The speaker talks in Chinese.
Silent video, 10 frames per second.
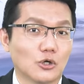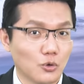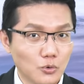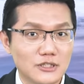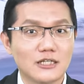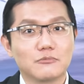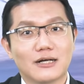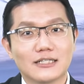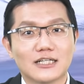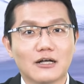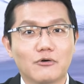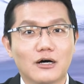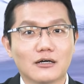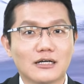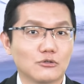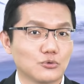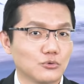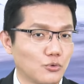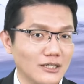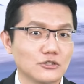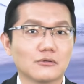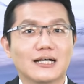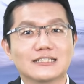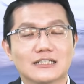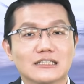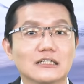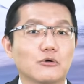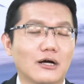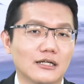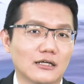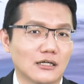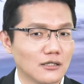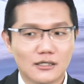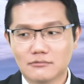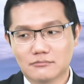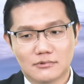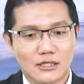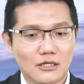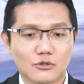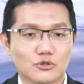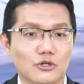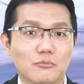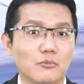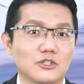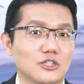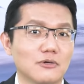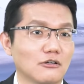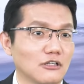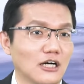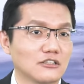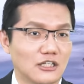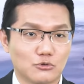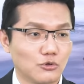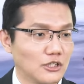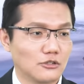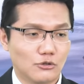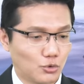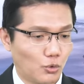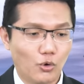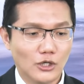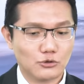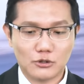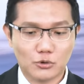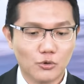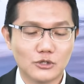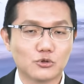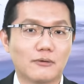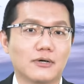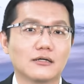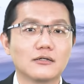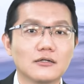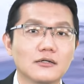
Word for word: 投顾节目来讲的话，告诉观众来讲这个观念，可能人家都觉得莫名其妙。你应该讲说你多会赚，多会赚嘛。